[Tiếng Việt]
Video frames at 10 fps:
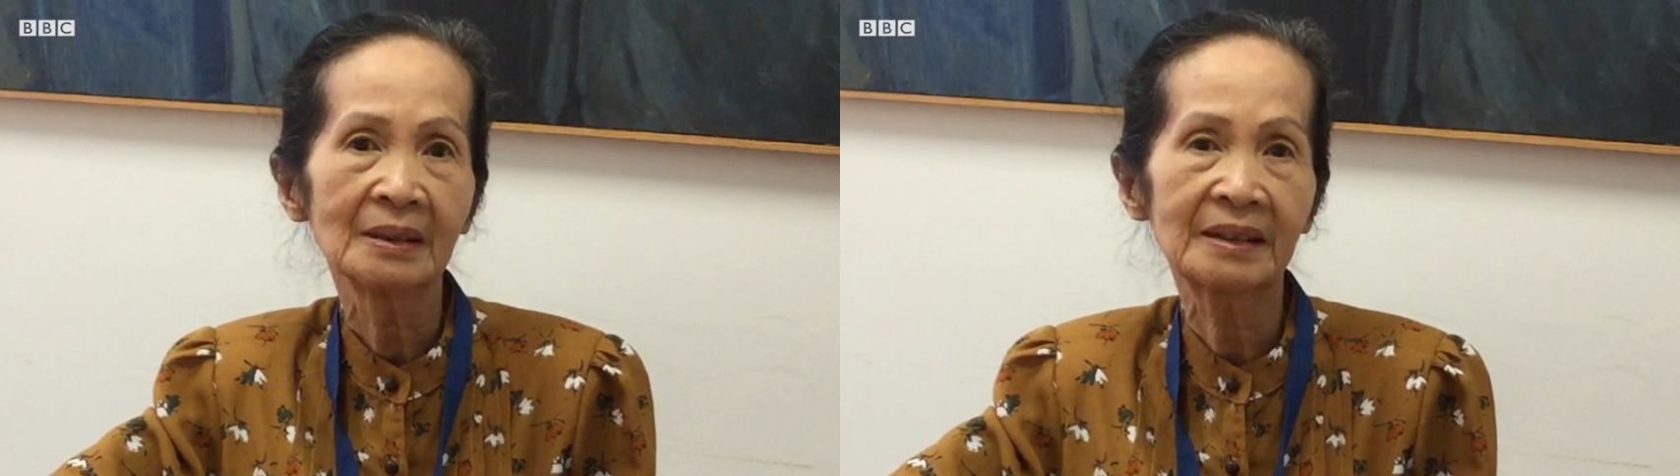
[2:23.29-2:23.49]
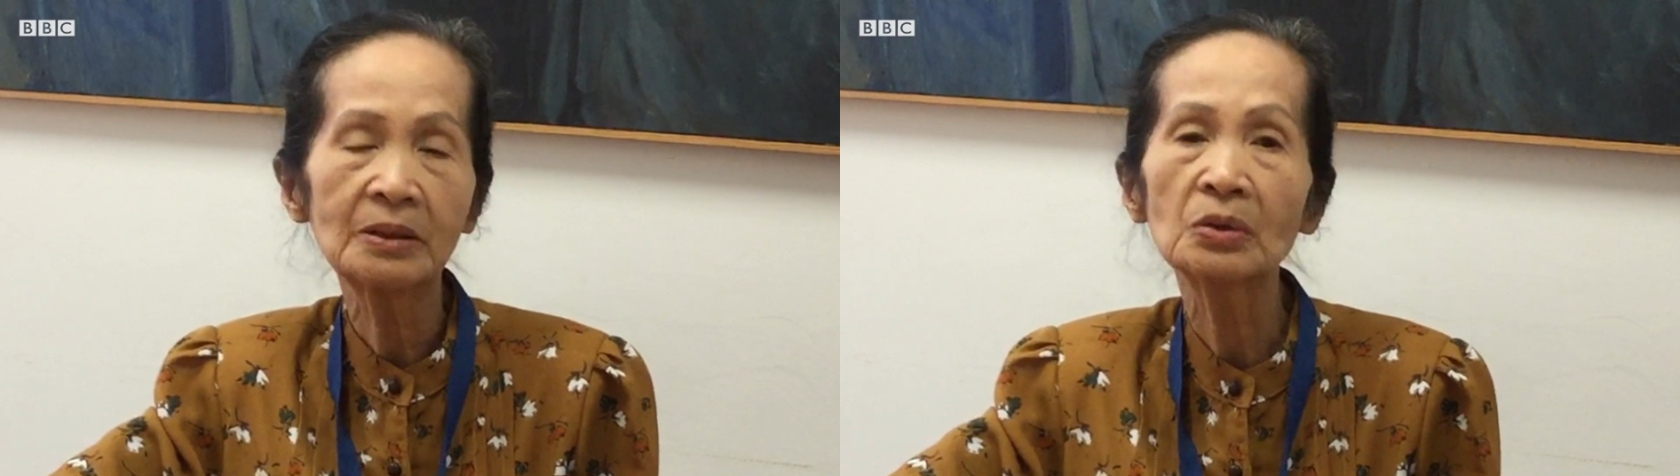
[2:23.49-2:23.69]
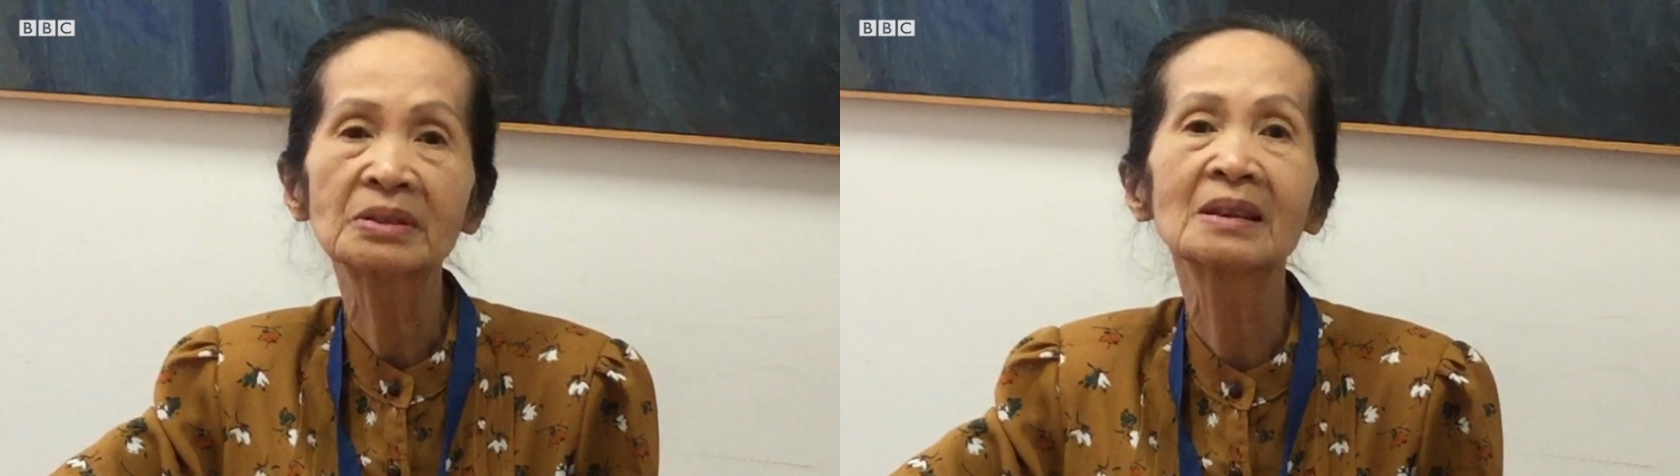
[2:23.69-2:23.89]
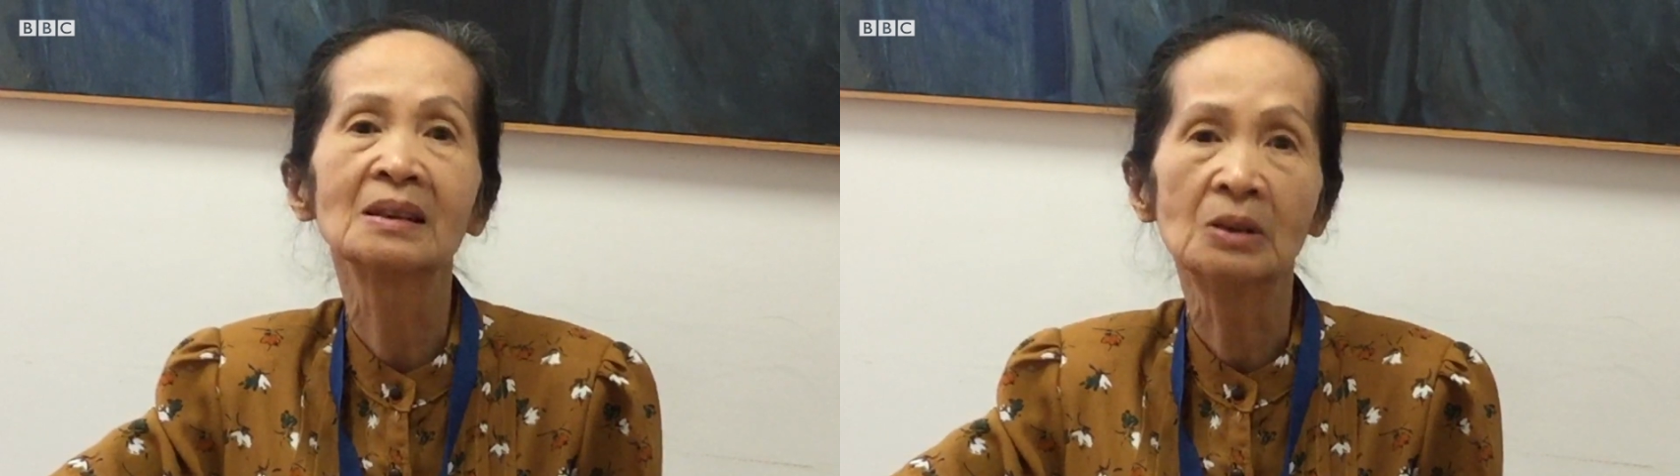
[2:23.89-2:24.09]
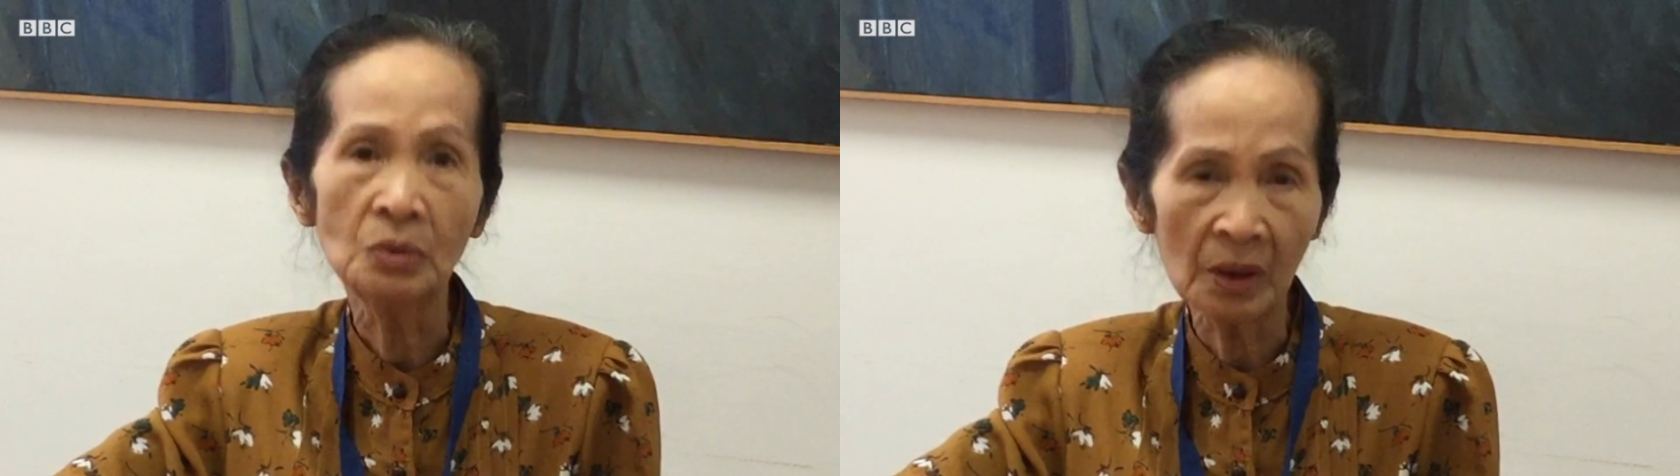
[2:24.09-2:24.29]
chế độ
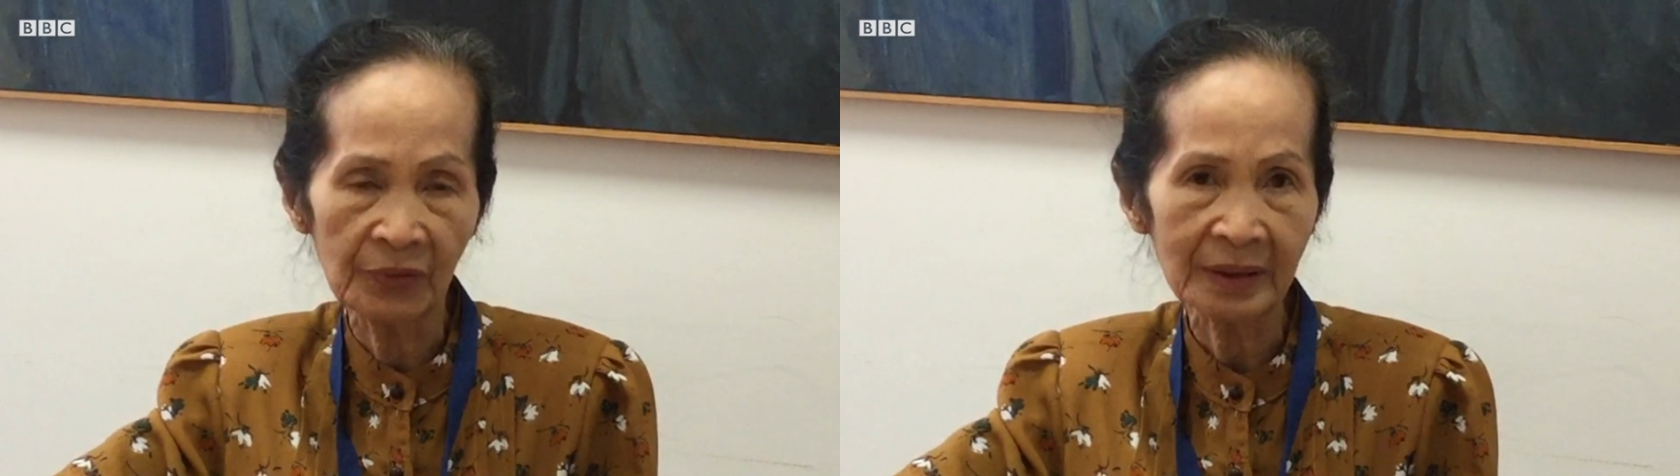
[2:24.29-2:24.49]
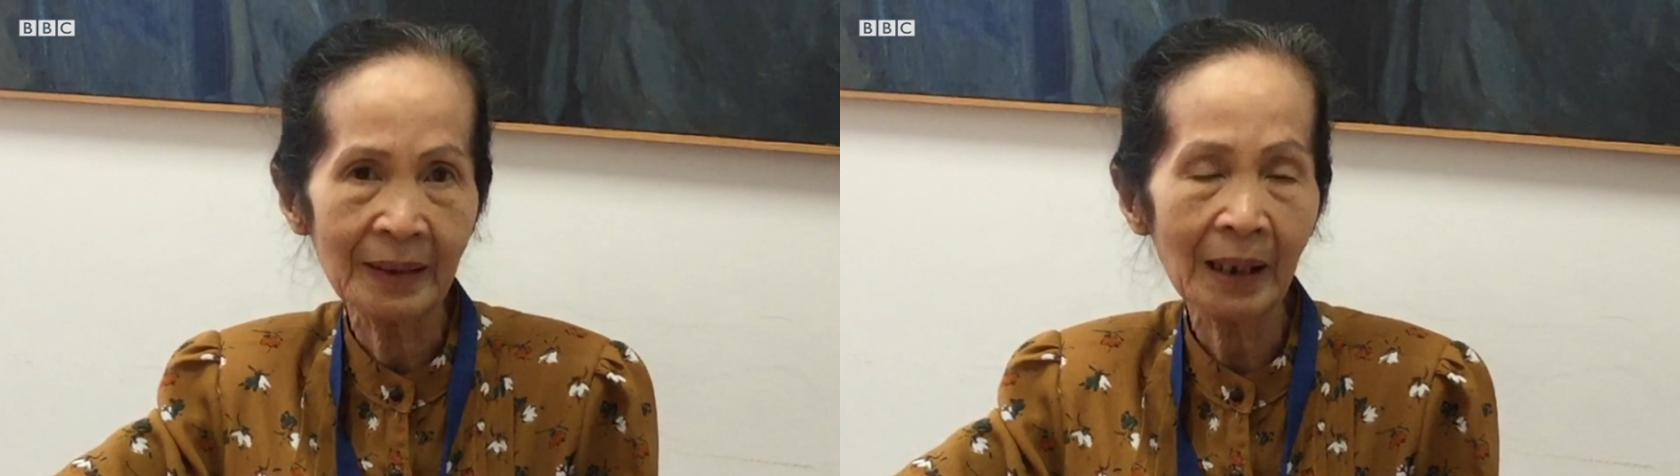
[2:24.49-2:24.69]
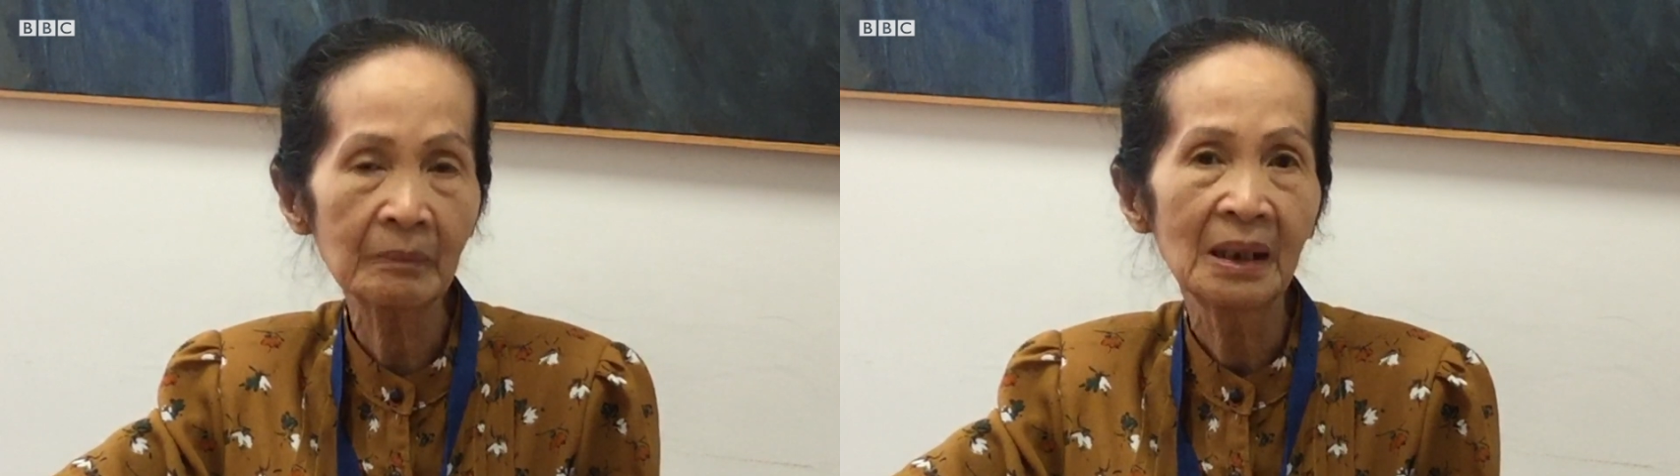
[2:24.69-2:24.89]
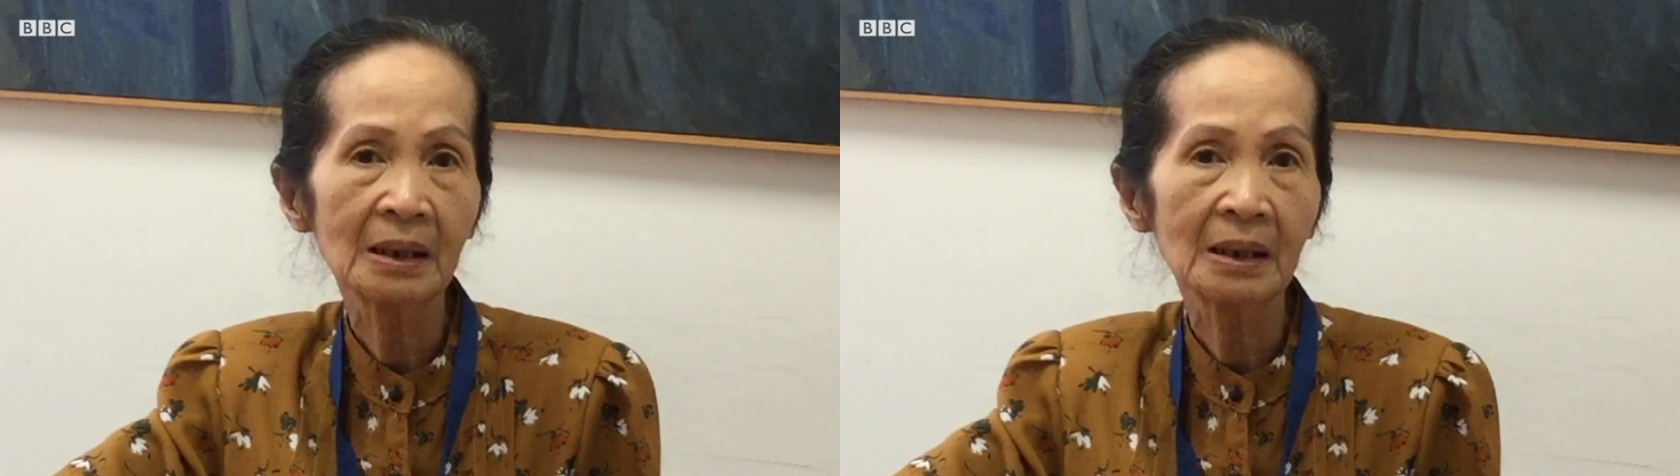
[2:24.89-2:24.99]
sở hữu ở Việt Nam